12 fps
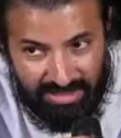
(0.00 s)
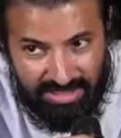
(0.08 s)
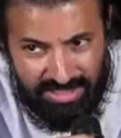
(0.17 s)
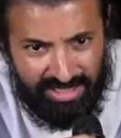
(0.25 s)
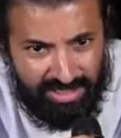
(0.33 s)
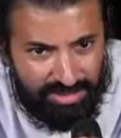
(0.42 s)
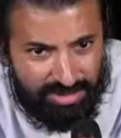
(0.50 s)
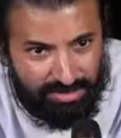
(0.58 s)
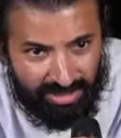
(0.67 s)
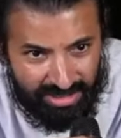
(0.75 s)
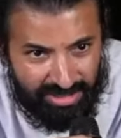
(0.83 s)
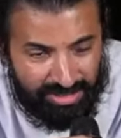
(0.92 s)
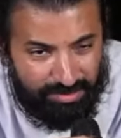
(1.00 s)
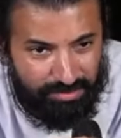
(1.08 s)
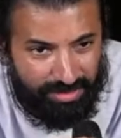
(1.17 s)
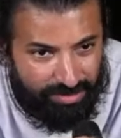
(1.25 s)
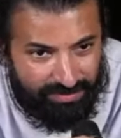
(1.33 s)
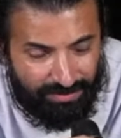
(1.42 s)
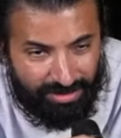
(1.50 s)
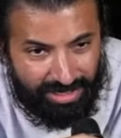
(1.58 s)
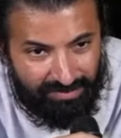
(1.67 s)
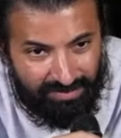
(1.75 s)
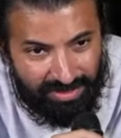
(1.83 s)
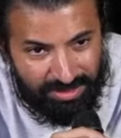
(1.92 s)
చేయొచ్చు ఐ థింక్ మేబీ ఫర్
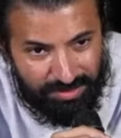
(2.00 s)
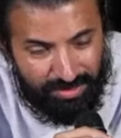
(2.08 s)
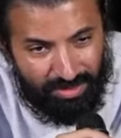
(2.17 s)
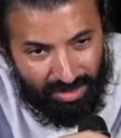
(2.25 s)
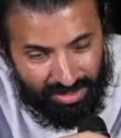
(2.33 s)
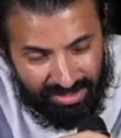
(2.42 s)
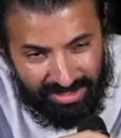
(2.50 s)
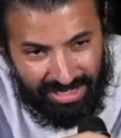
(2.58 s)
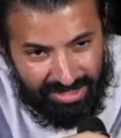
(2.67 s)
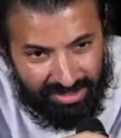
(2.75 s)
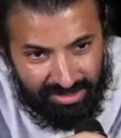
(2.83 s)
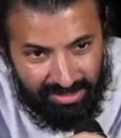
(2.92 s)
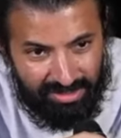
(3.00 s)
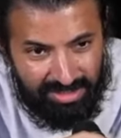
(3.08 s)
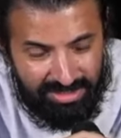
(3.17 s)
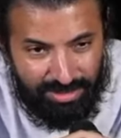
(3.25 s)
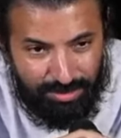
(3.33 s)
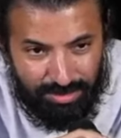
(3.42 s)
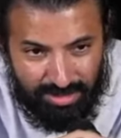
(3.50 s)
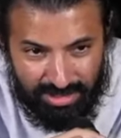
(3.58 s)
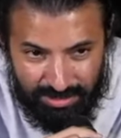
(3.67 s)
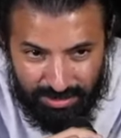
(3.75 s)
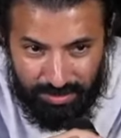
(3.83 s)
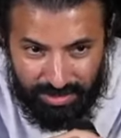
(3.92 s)
నెట్ఫ్లిక్స్ బట్ నాట్ థియేట్రికల్ రిలీజ్ ఐ డోంట్
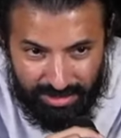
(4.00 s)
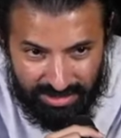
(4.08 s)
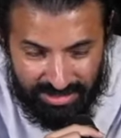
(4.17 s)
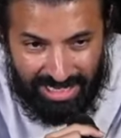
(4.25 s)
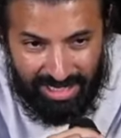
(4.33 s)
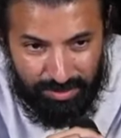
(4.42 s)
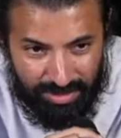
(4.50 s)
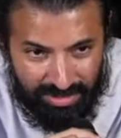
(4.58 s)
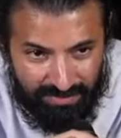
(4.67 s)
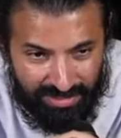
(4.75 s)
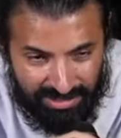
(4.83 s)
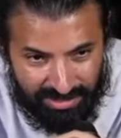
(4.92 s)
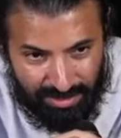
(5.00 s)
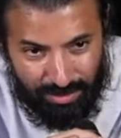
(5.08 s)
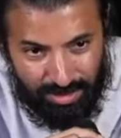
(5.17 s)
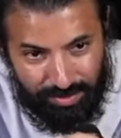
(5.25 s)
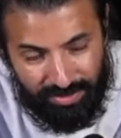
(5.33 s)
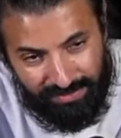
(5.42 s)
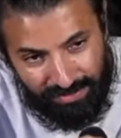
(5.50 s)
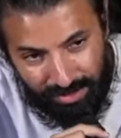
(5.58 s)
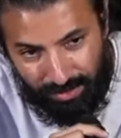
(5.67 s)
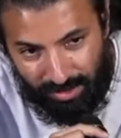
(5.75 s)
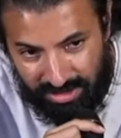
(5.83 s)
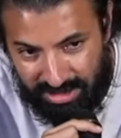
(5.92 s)
థింక్ సో బికాస్ చాలా మంది వెస్ట్లో దే
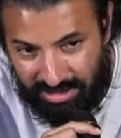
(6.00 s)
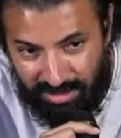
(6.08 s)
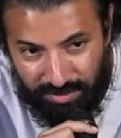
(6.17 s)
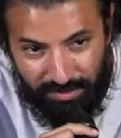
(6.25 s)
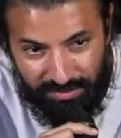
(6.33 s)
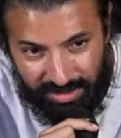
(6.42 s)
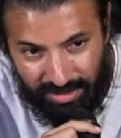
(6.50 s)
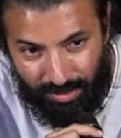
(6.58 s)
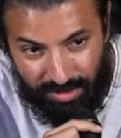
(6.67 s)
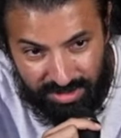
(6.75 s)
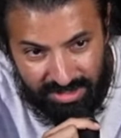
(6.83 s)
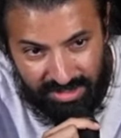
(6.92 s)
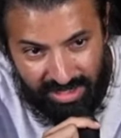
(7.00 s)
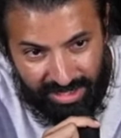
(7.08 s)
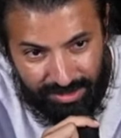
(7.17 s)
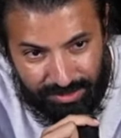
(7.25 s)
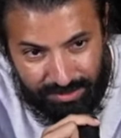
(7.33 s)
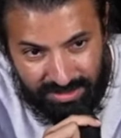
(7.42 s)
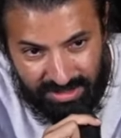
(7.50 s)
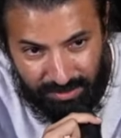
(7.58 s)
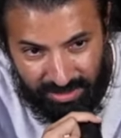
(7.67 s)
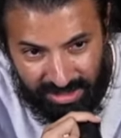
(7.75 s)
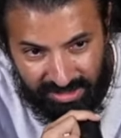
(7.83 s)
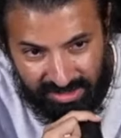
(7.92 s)
ప్రిఫర్ వాచింగ్ ద మూవీ ఇన్ ద ఒరిజినల్ లాంగ్వేజ్ విత్
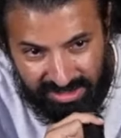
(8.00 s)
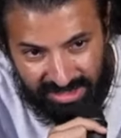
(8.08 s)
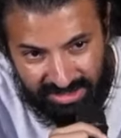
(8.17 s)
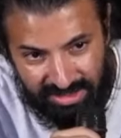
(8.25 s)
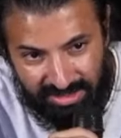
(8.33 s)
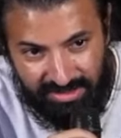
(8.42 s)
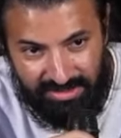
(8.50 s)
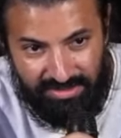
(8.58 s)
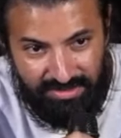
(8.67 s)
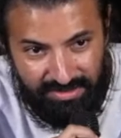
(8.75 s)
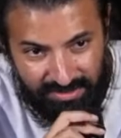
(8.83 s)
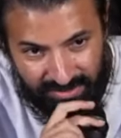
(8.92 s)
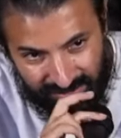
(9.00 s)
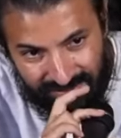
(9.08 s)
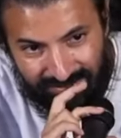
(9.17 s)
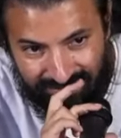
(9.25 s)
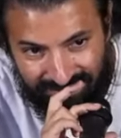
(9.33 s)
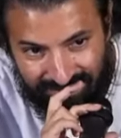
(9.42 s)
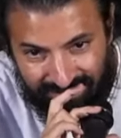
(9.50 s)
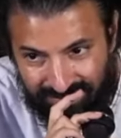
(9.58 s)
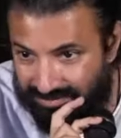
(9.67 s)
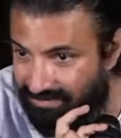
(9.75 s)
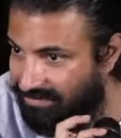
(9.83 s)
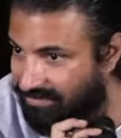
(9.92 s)
సబ్ టైటిల్స్ యాక్చువల్లీ అశ్విని గారు ఇక్కడ